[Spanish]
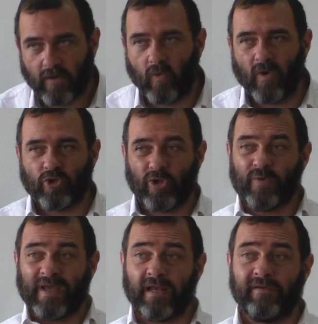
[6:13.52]
Cuando hay
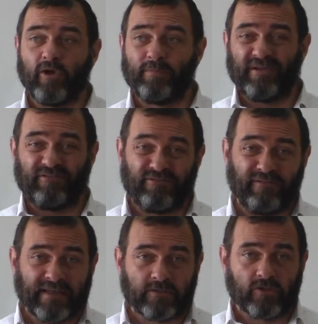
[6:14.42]
un equilibrio
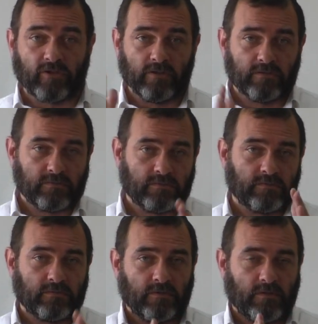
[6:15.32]
perfecto,
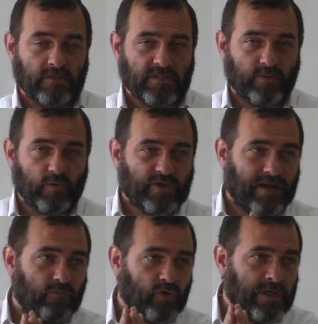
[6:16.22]
se produce
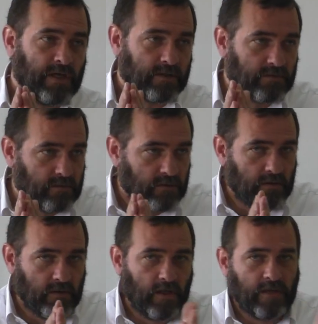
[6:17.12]
armonía
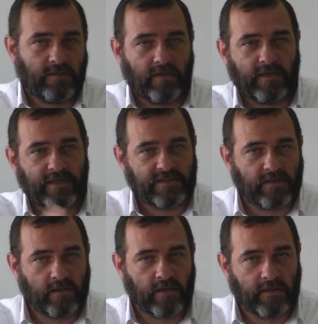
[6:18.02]
entre el
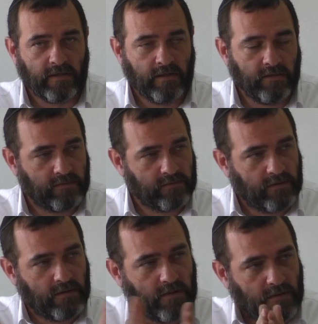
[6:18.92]
Geser y el
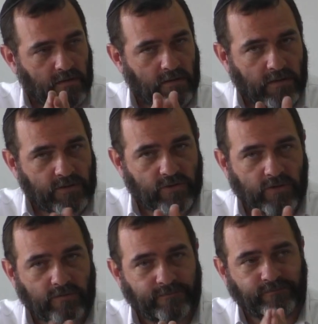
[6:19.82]
y
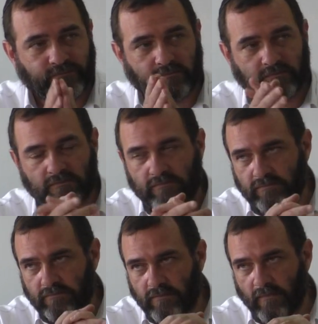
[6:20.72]
eso,
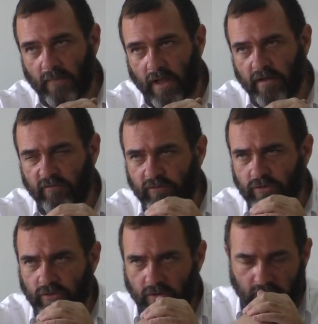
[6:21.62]
en el
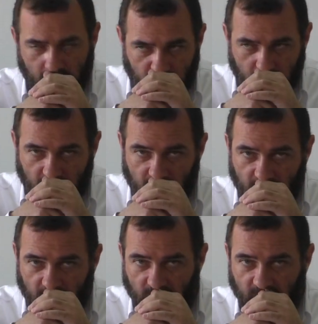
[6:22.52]
fondo,
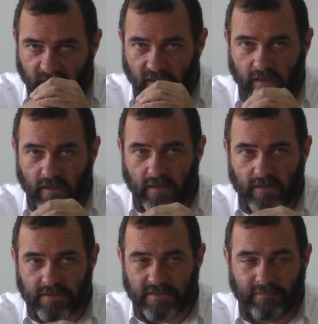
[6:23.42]
eh,
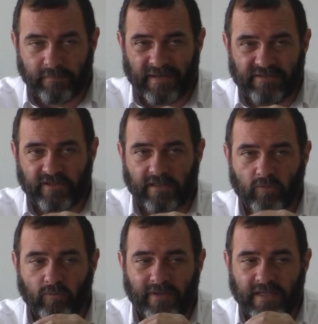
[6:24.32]
se manifiesta
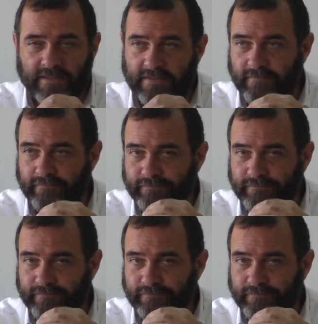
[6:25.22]
como belleza.